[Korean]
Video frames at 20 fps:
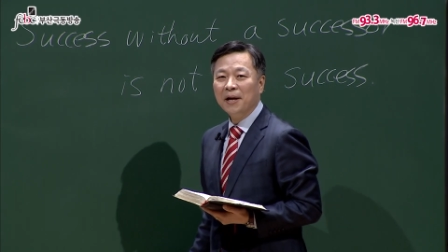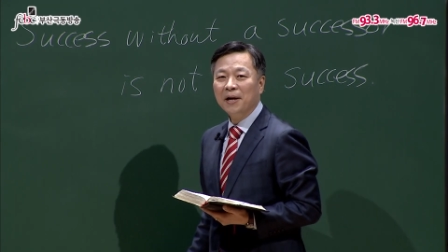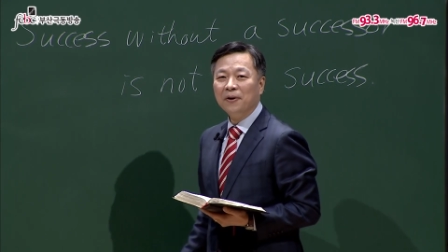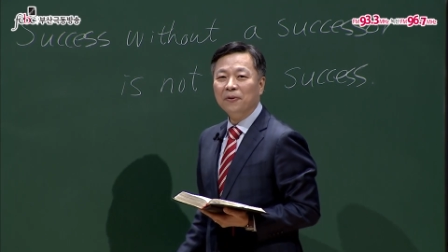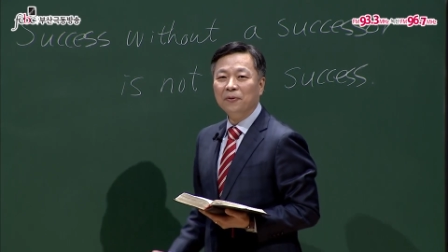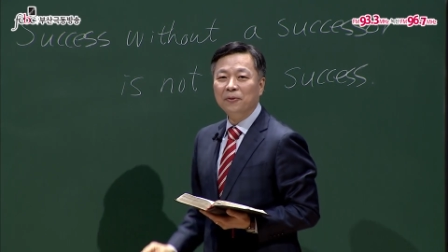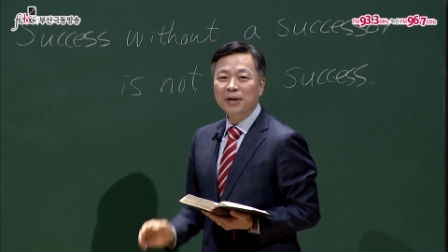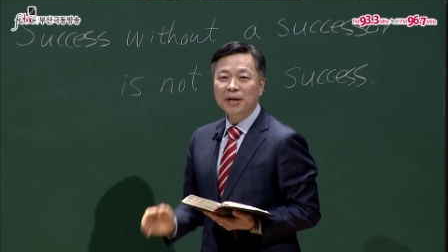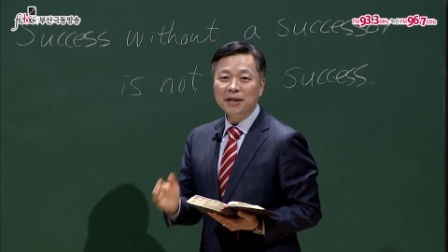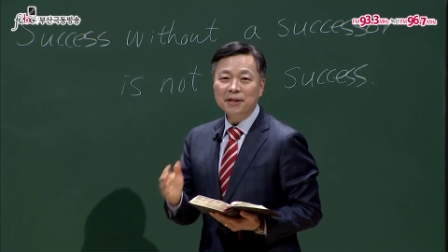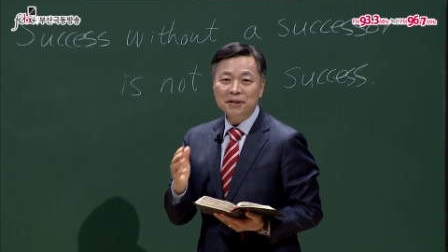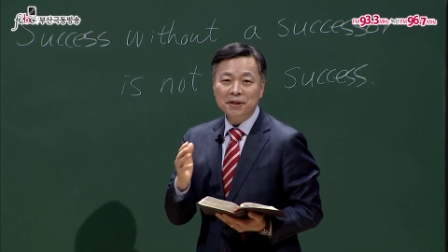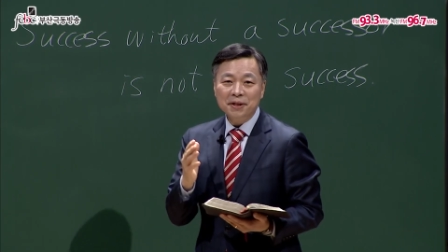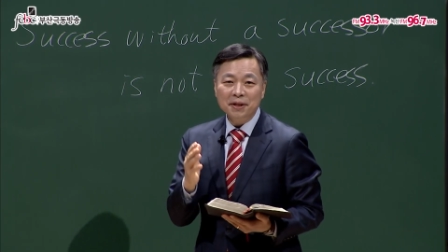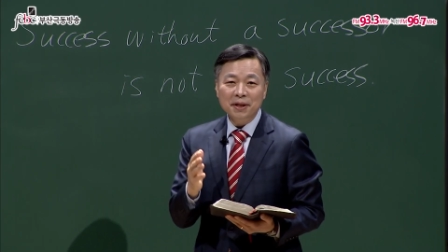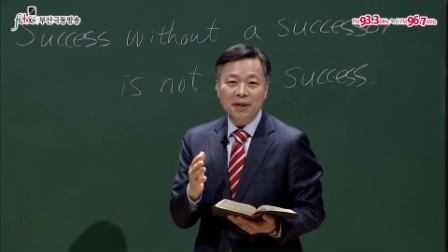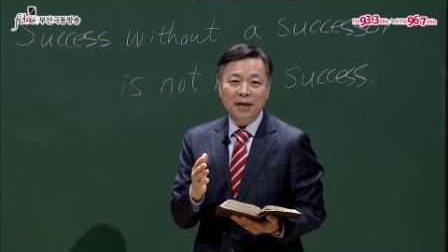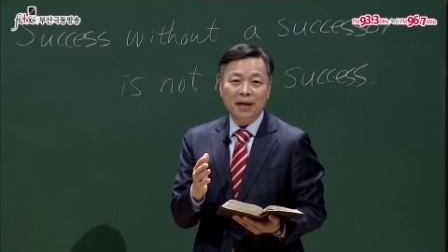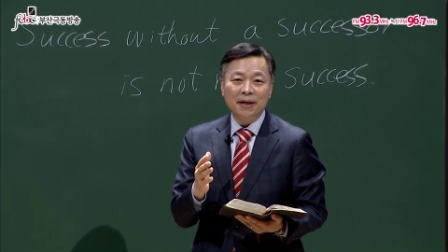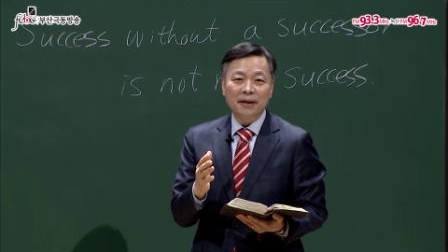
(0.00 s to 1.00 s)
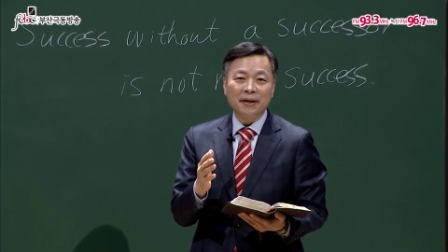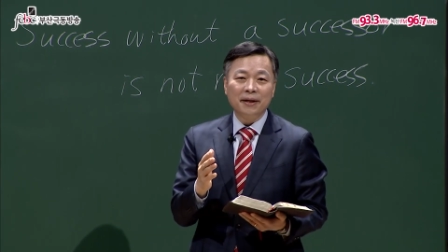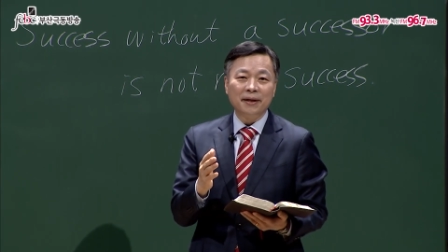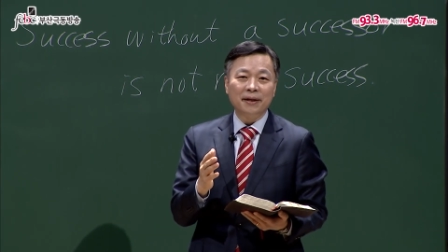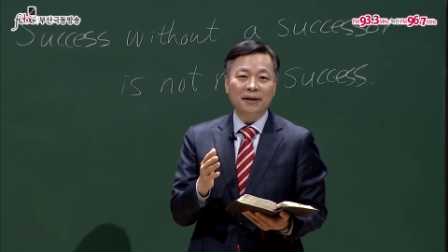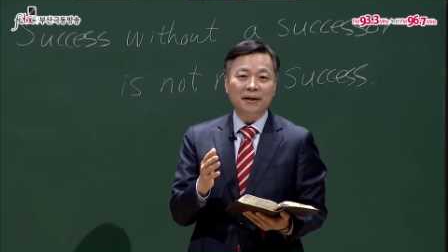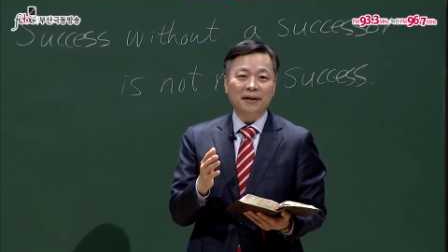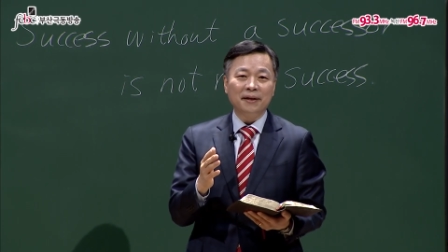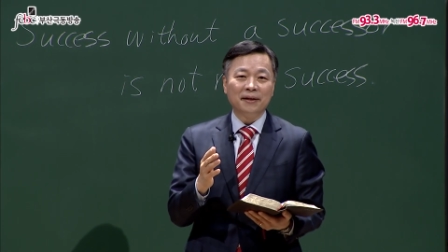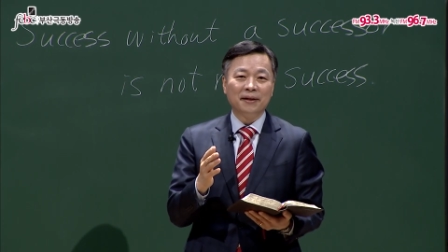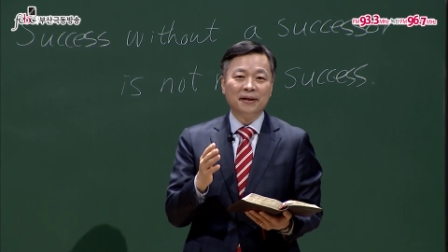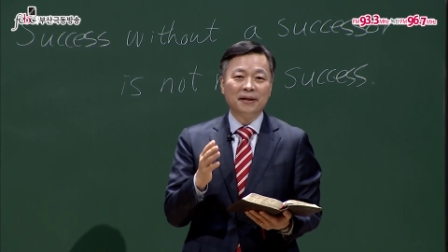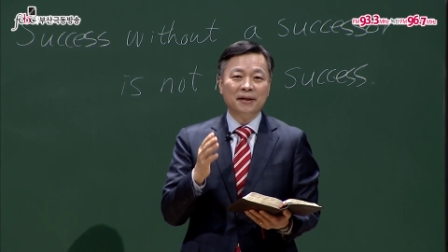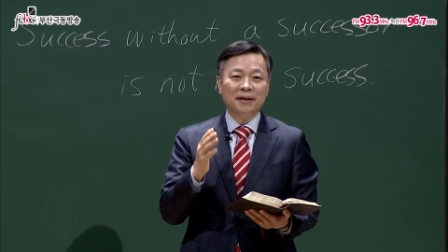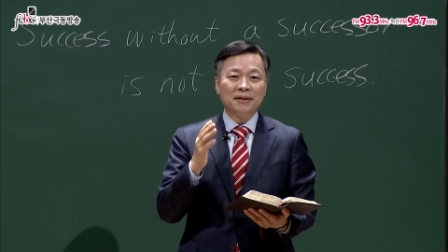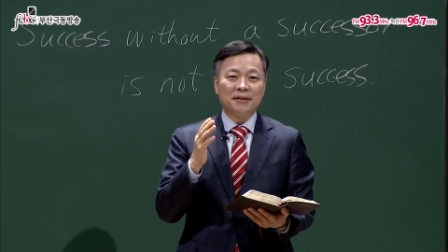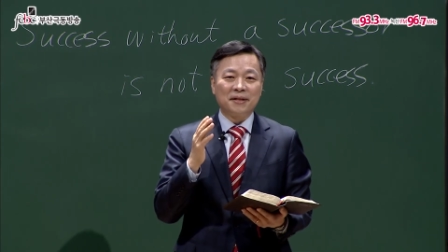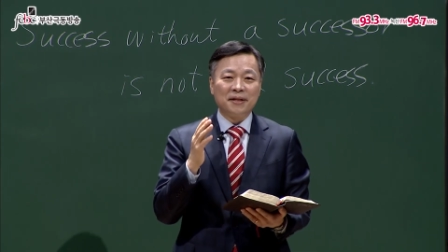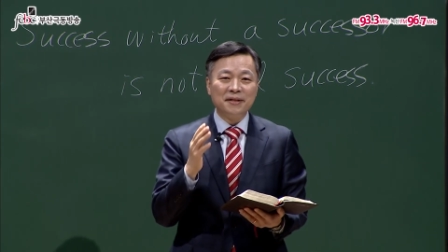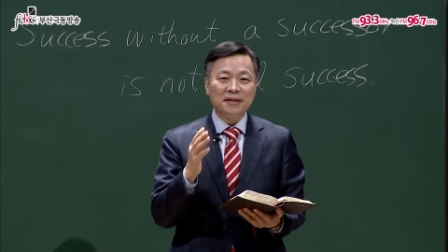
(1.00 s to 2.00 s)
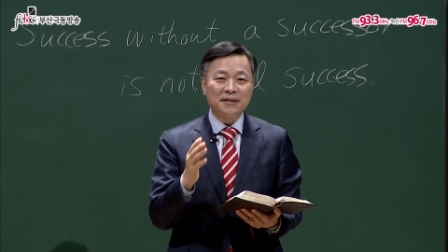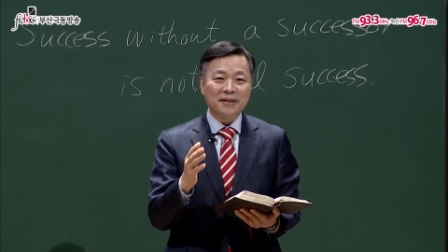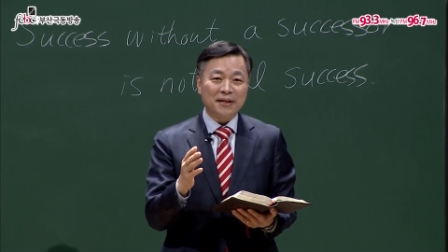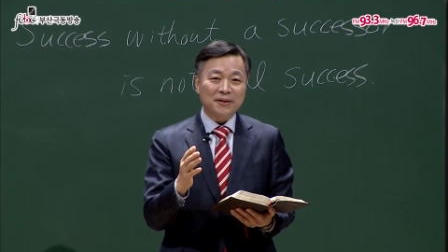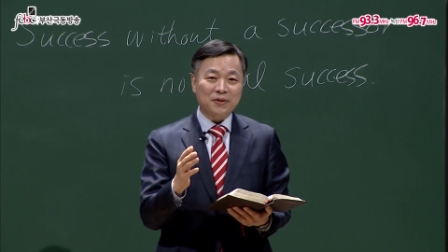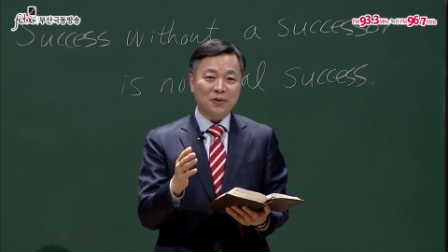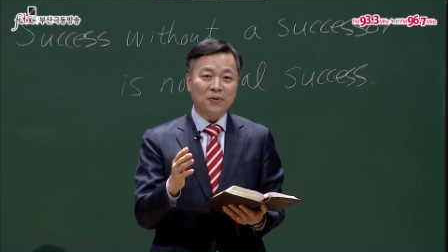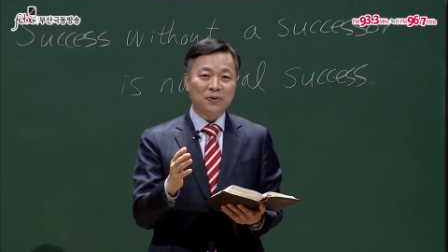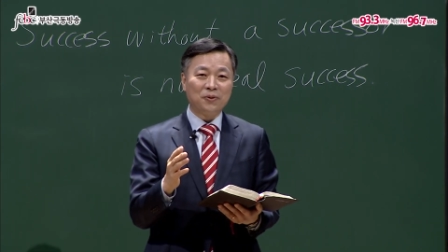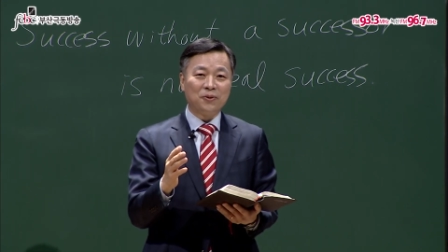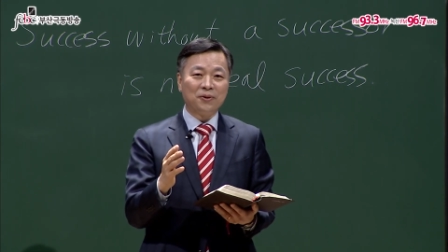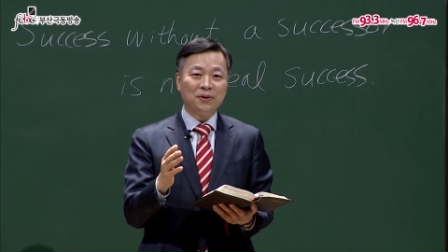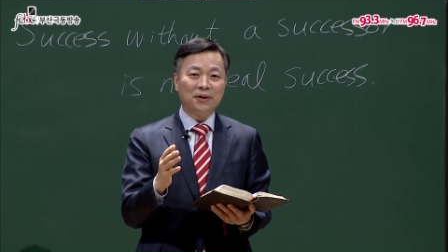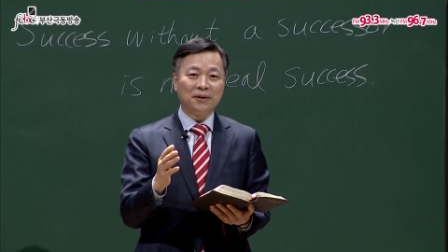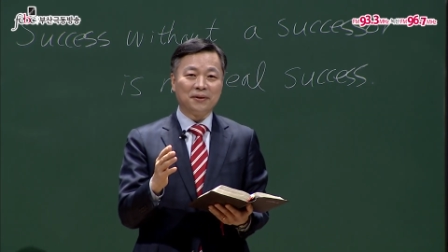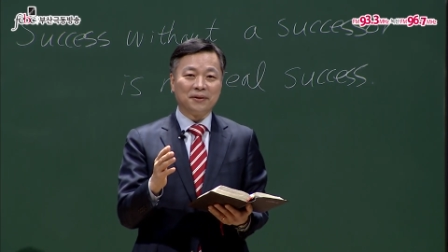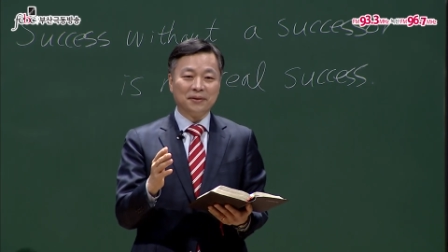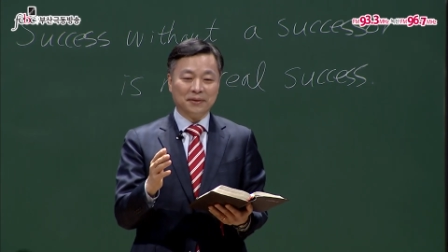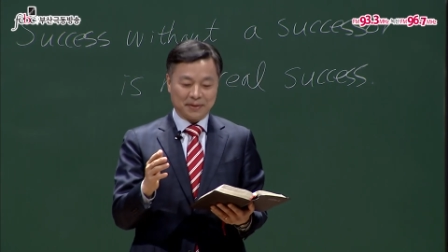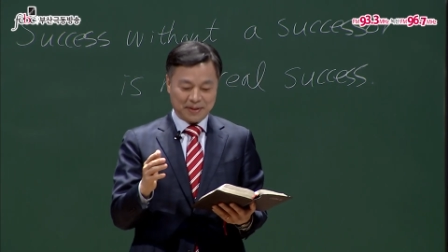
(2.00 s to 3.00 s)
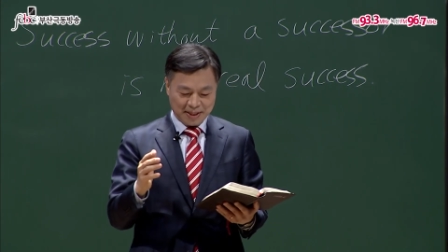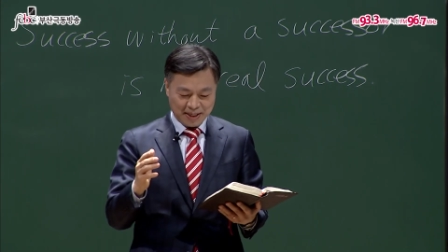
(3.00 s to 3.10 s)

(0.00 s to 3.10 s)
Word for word: 우리의 신앙의 진짜 성공은